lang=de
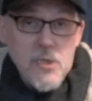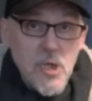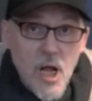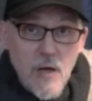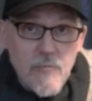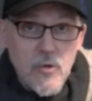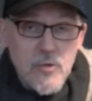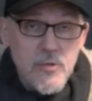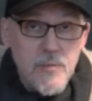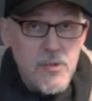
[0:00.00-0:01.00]
Die
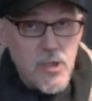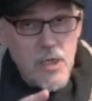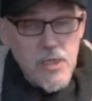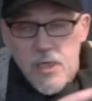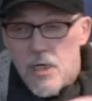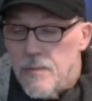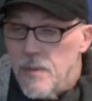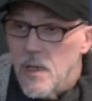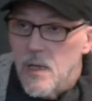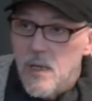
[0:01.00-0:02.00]
Jalabron zum Beispiel hat Lieder
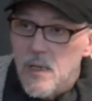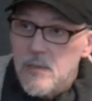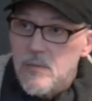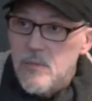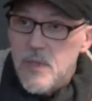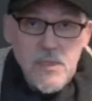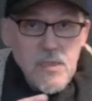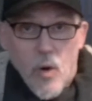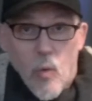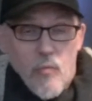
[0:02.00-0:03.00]
gemacht und hat
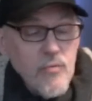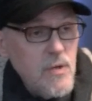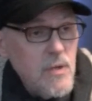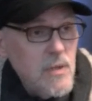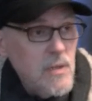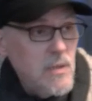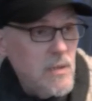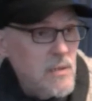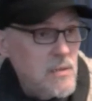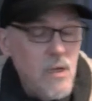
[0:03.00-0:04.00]
sich
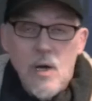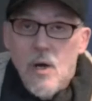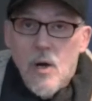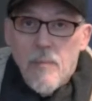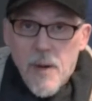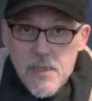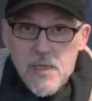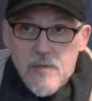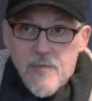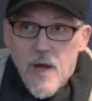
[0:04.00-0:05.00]
aufgeregt, macht
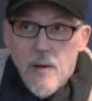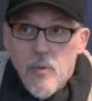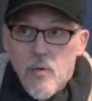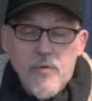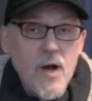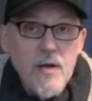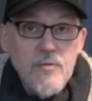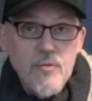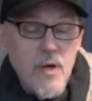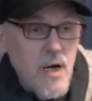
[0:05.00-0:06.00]
jetzt Werbung für
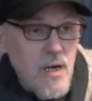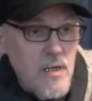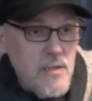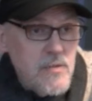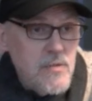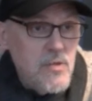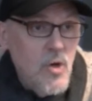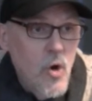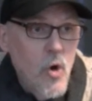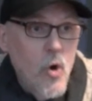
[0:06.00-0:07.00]
1 und 1
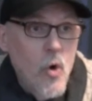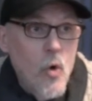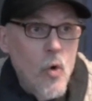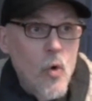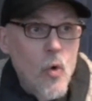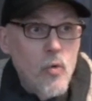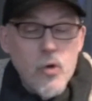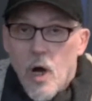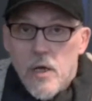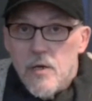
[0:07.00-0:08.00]

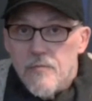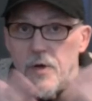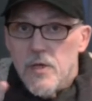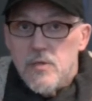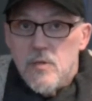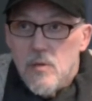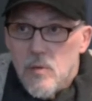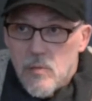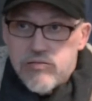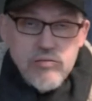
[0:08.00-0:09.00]
ja,
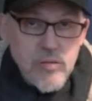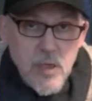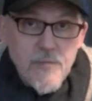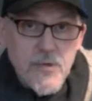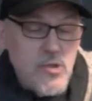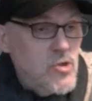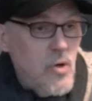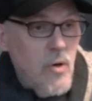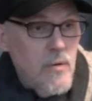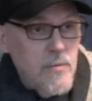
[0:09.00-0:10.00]
irgendwelche, ihr wisst
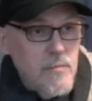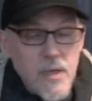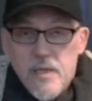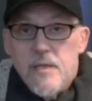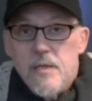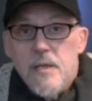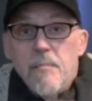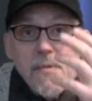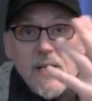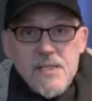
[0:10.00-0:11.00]
schon, man
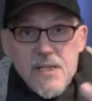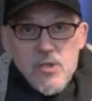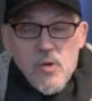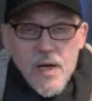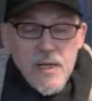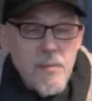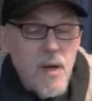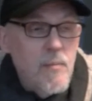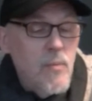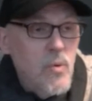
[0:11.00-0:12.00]
nimmt das ja schon gar nicht
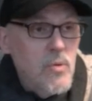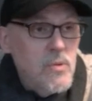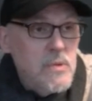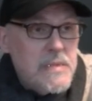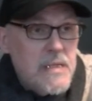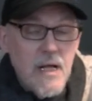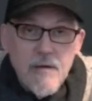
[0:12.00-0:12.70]
mehr im Mund,